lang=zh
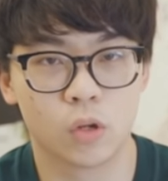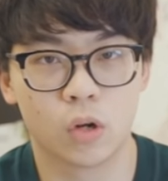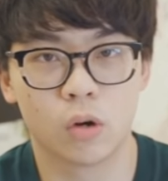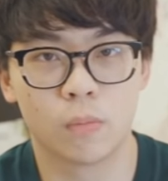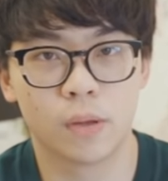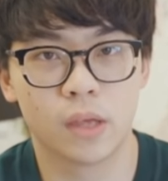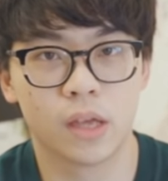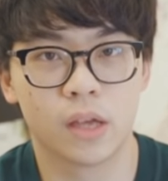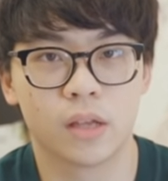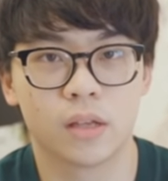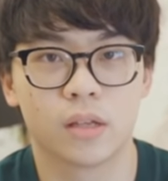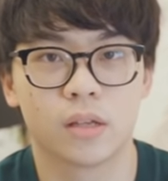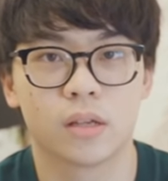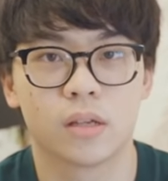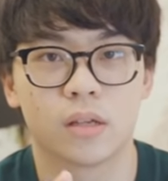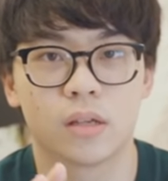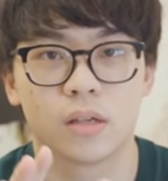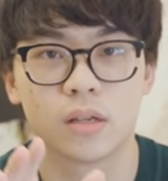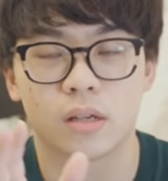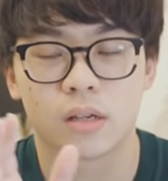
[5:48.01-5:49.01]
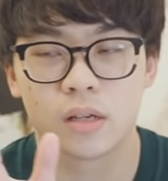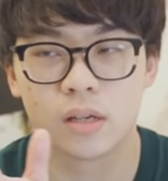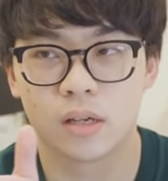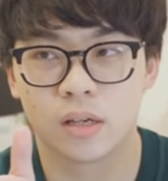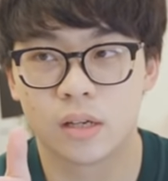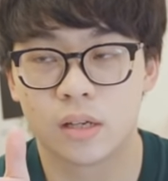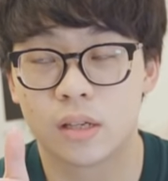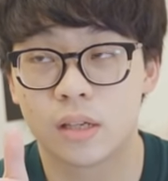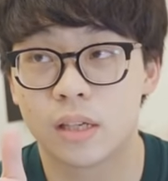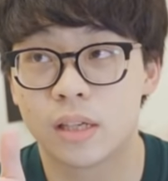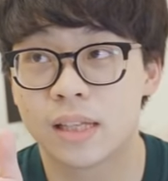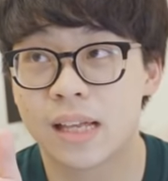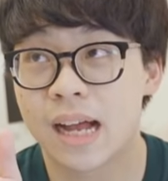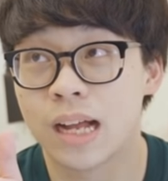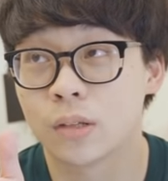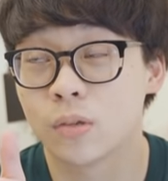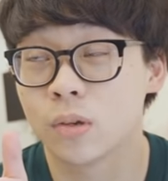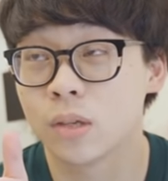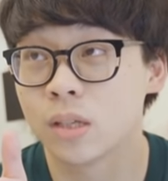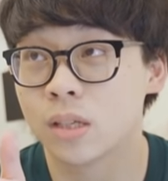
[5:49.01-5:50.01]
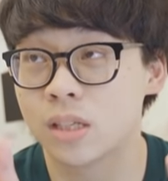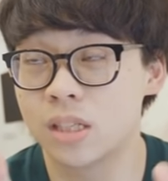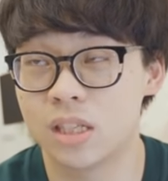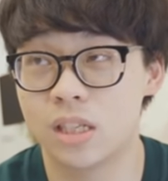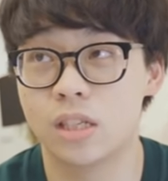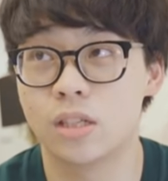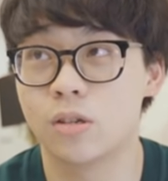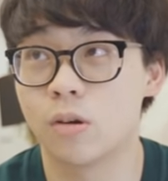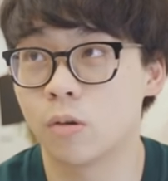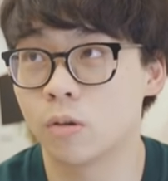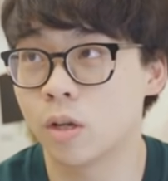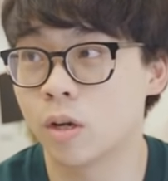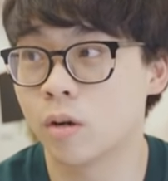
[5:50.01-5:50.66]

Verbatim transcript: 肉片，跟一大堆的鸡胸